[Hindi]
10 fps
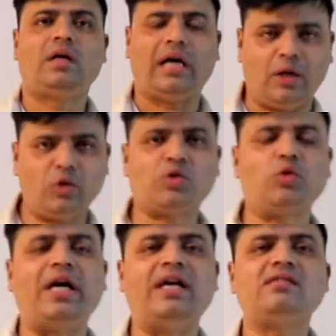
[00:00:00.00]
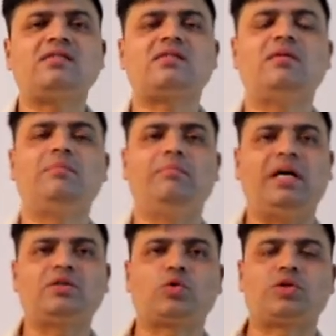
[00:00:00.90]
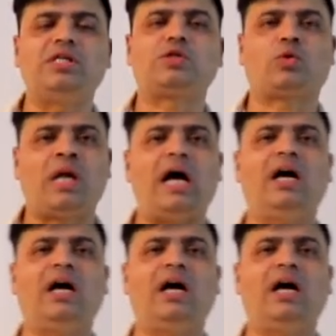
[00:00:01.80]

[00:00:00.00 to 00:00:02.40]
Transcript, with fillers: हेलो स्टूडेंट्स मैं सुशील शुक्ला